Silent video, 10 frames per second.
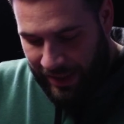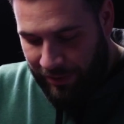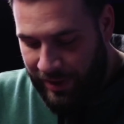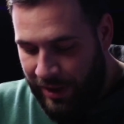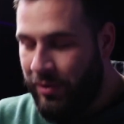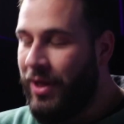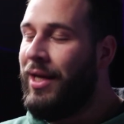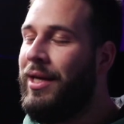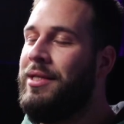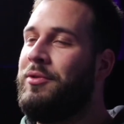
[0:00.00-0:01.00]
Alors
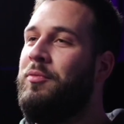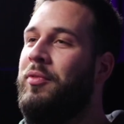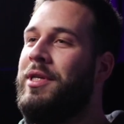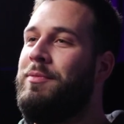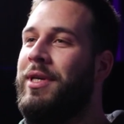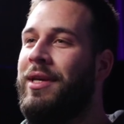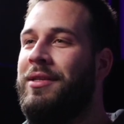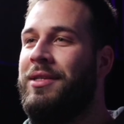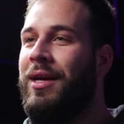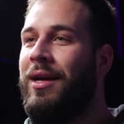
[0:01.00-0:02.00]
Nicolas, est-ce qu'on peut expliquer
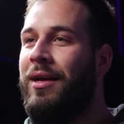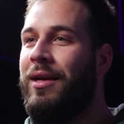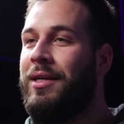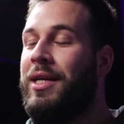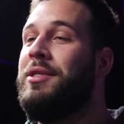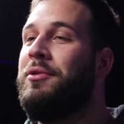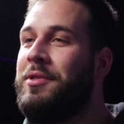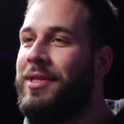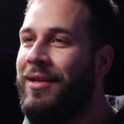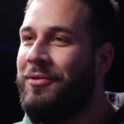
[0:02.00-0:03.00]
déjà qu'est-ce que
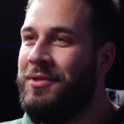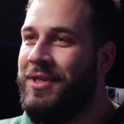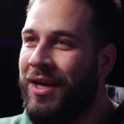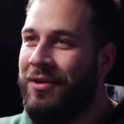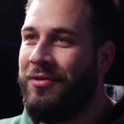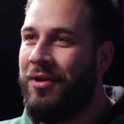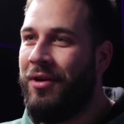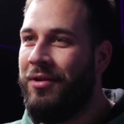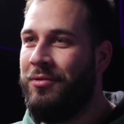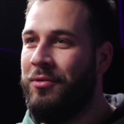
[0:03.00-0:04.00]
c'est être
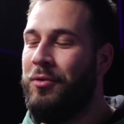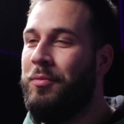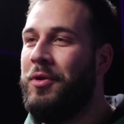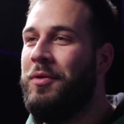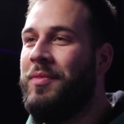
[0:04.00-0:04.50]
directeur de l'Open